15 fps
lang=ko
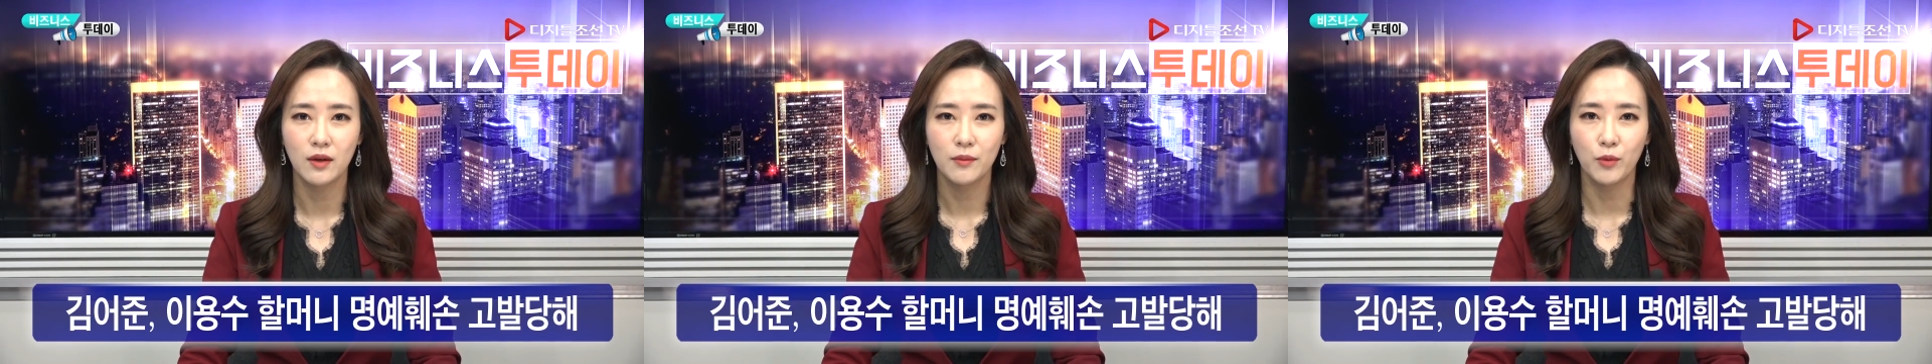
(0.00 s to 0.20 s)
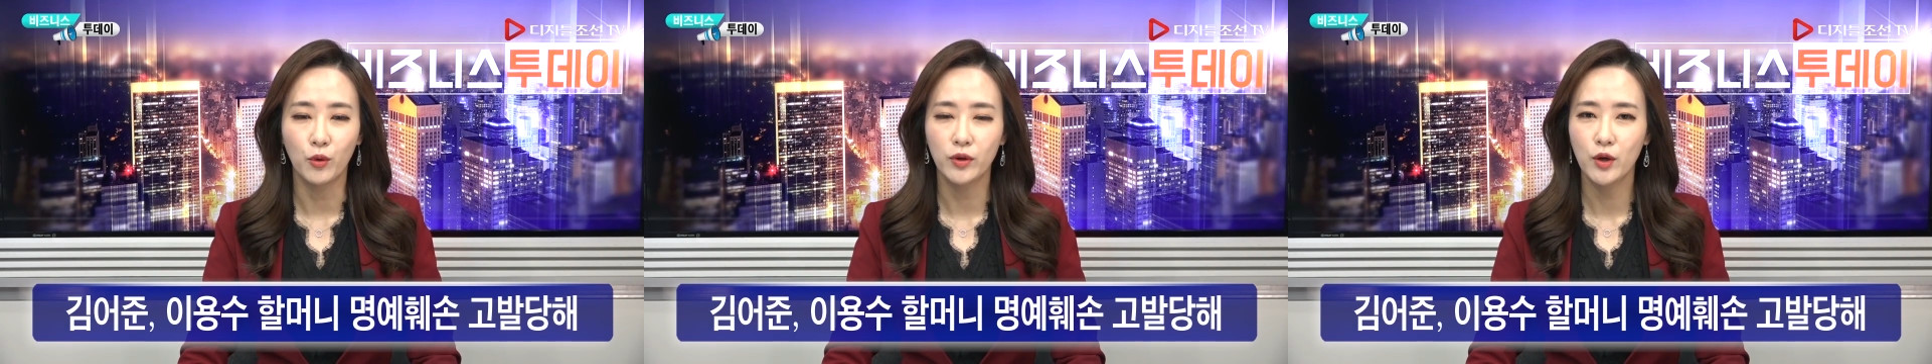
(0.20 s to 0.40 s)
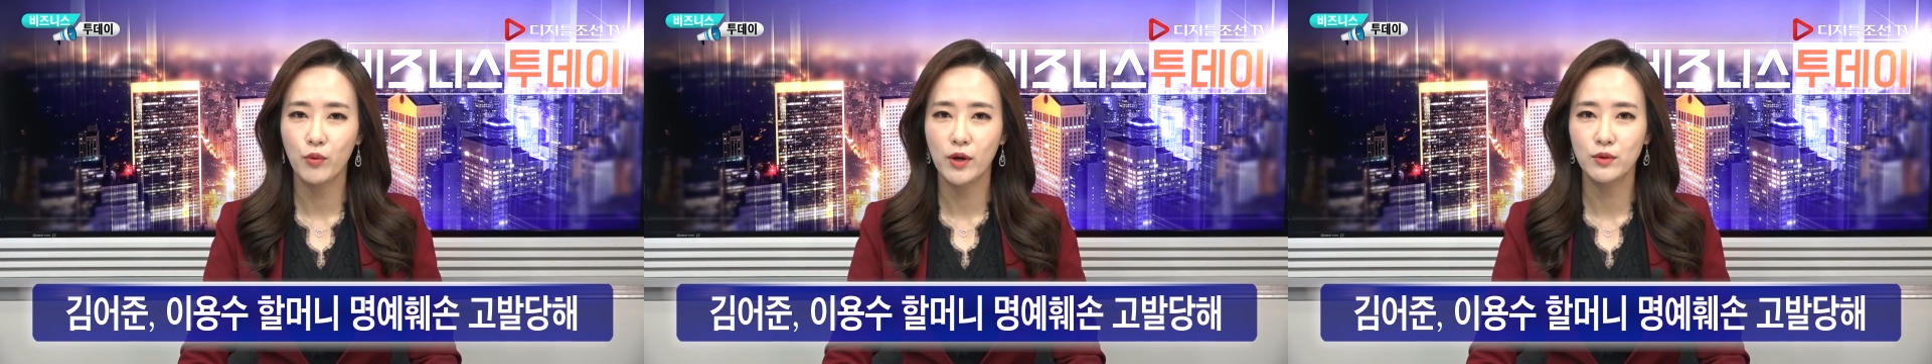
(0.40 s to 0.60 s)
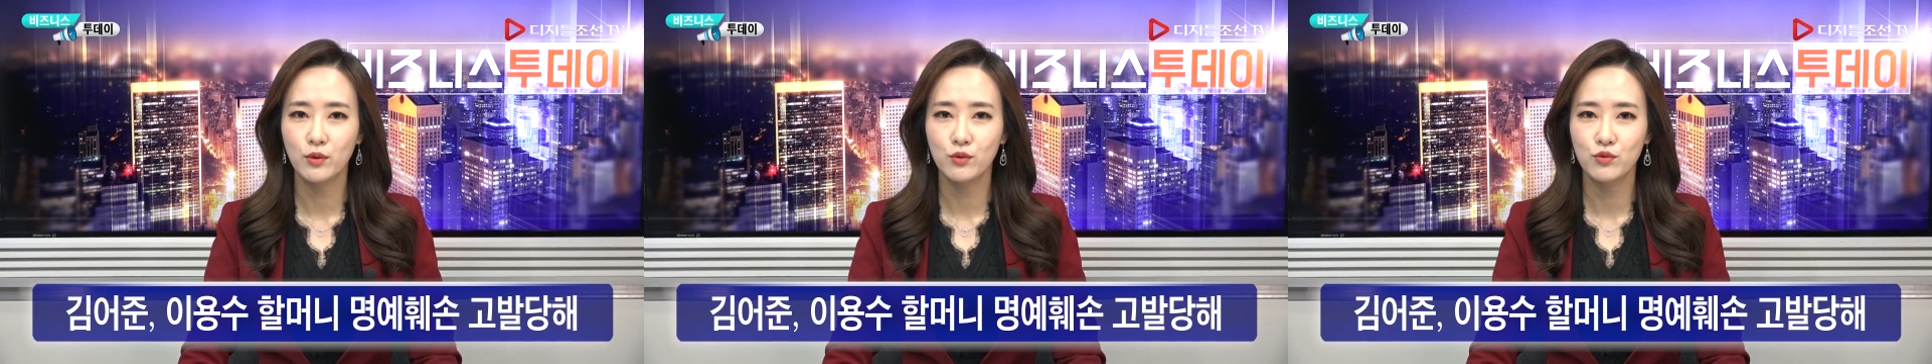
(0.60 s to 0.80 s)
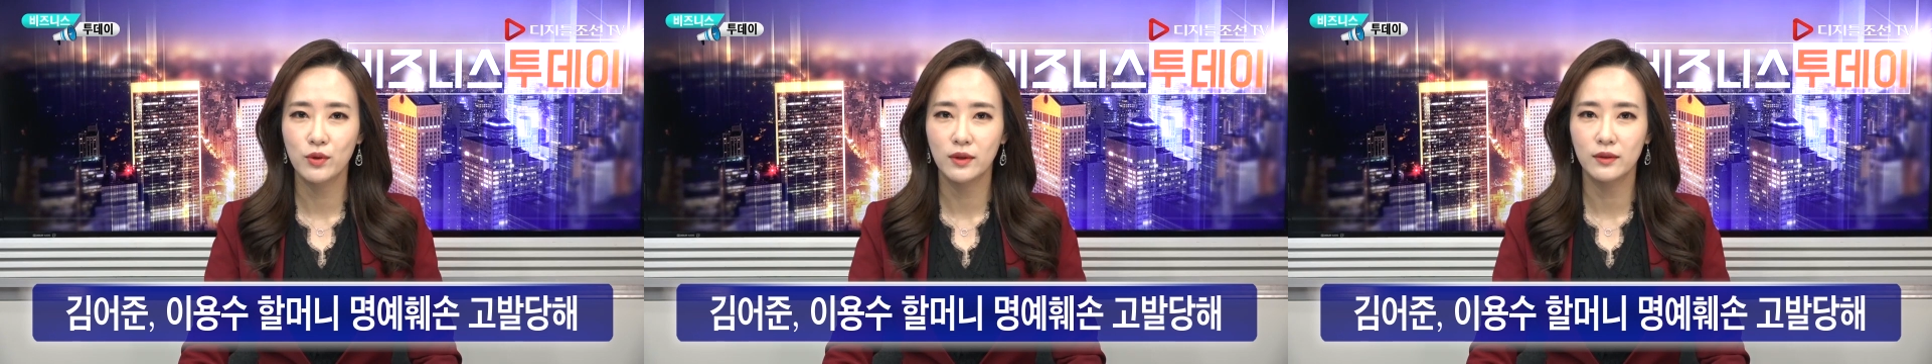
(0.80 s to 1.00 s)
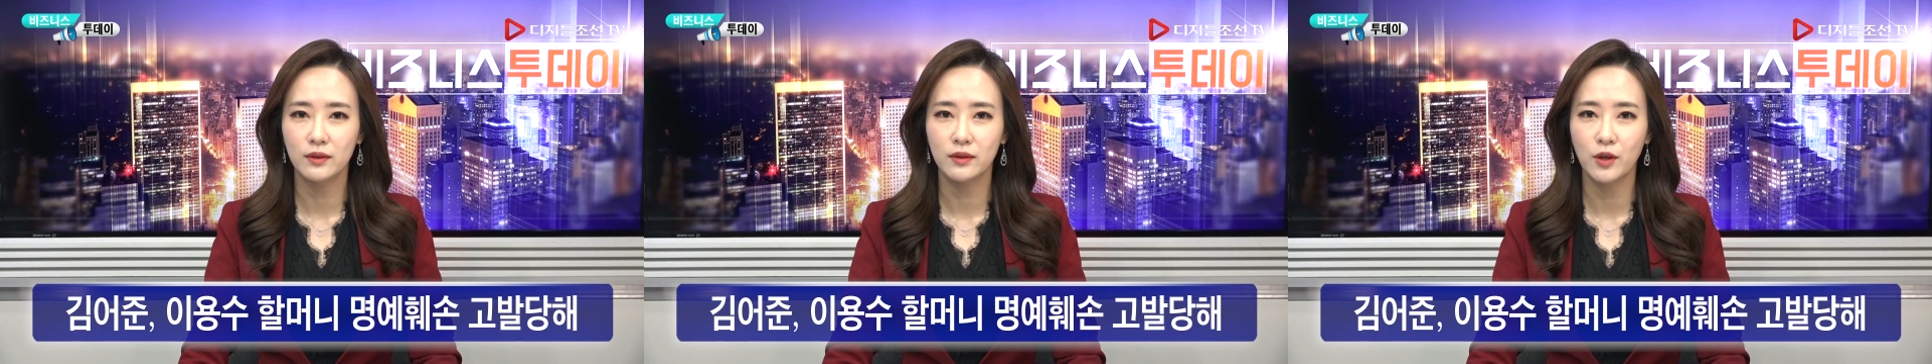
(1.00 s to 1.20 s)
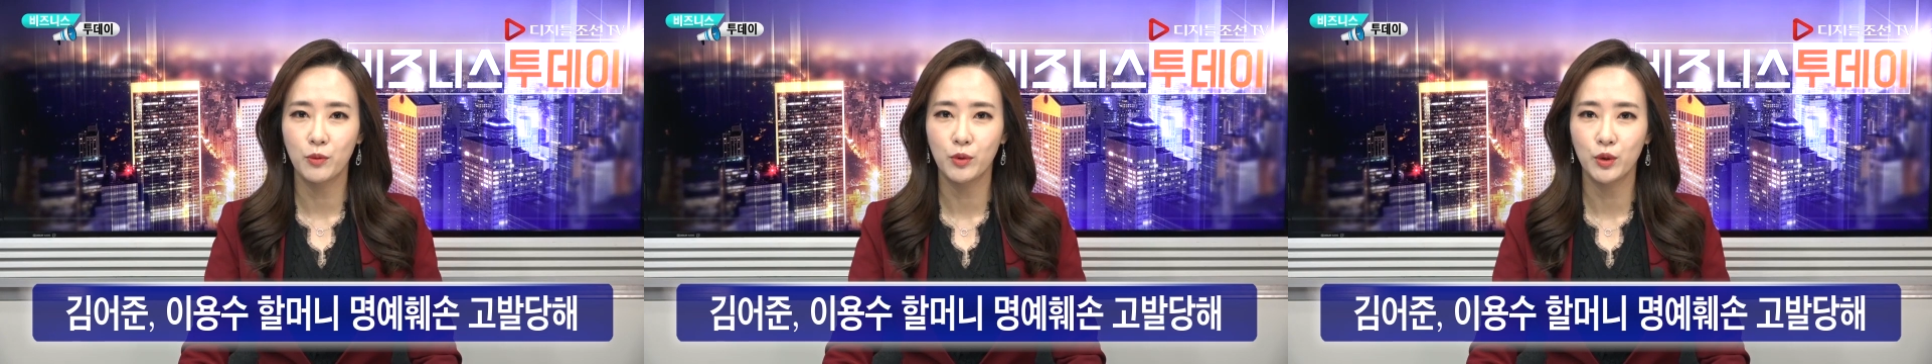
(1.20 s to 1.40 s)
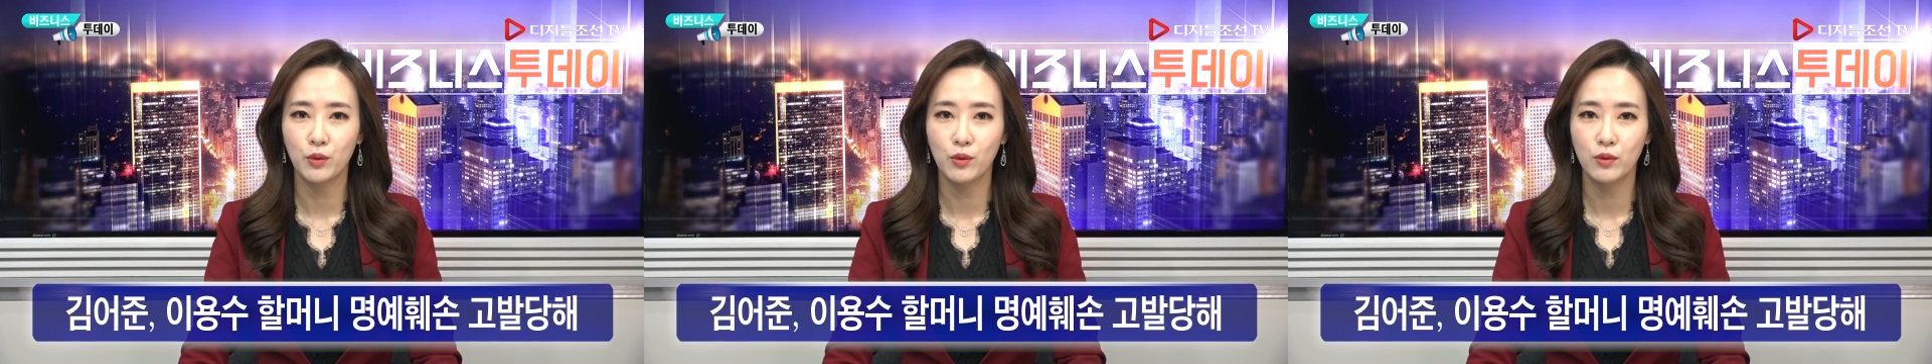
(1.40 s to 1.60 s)
명예훼손죄 등
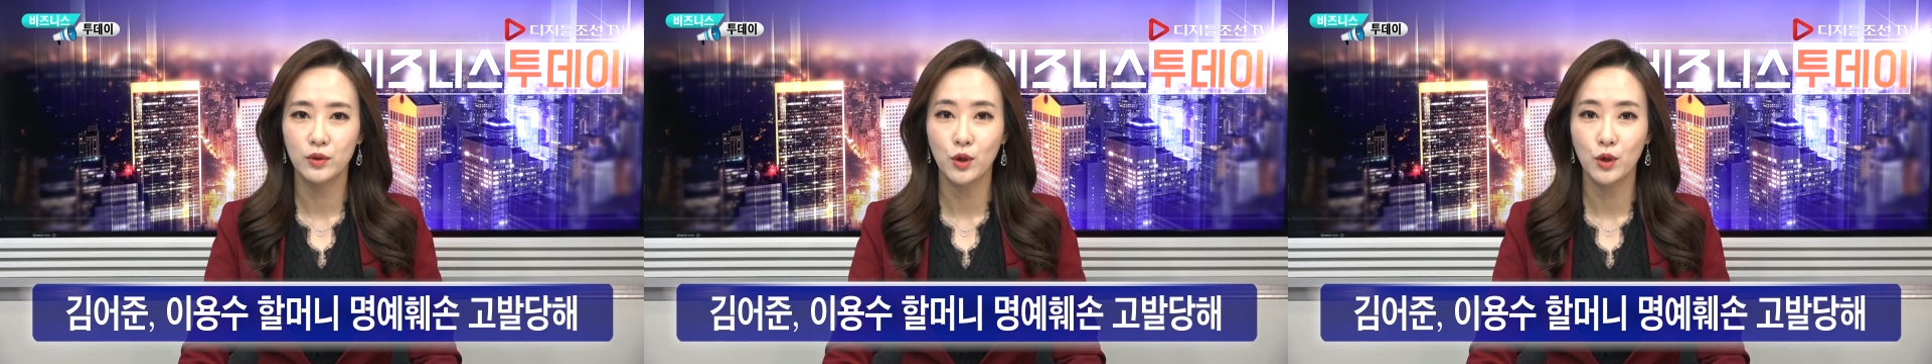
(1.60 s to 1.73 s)
혐의로